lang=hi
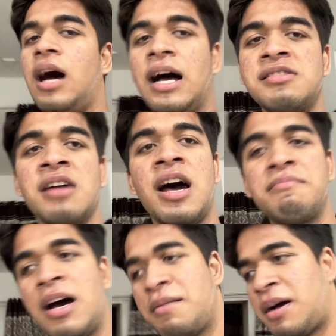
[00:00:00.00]
आज
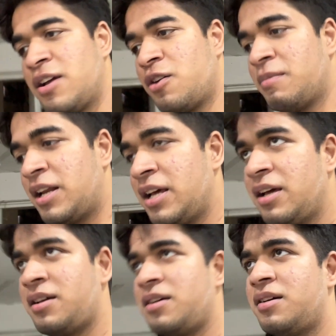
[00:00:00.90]
अरमान भाई और मैंने
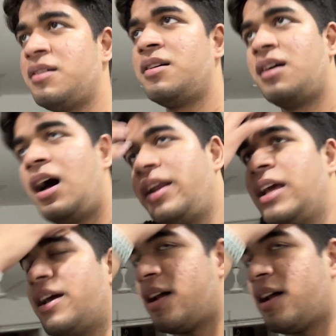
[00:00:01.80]
हाँ नहीं करा